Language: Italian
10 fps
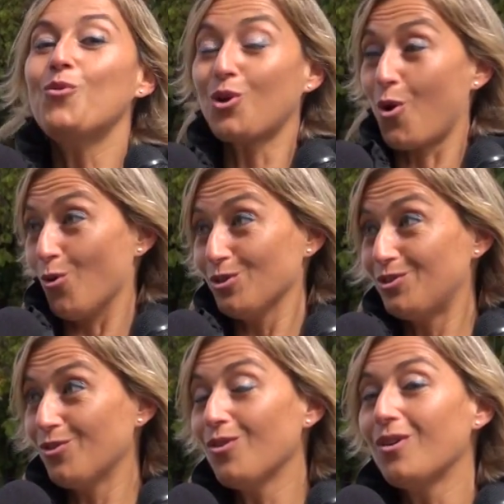un
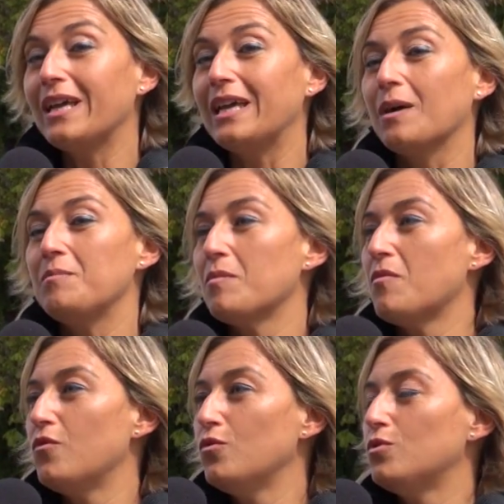costo e
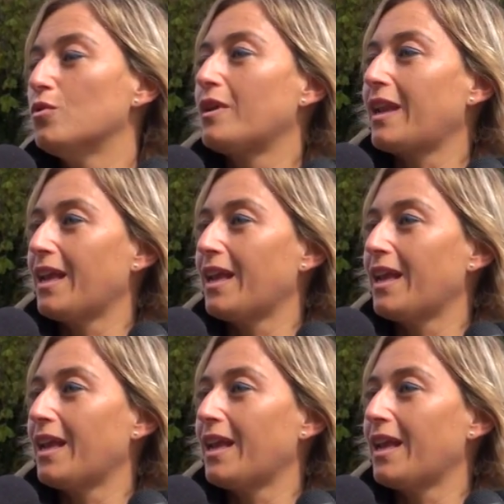abbiamo voluto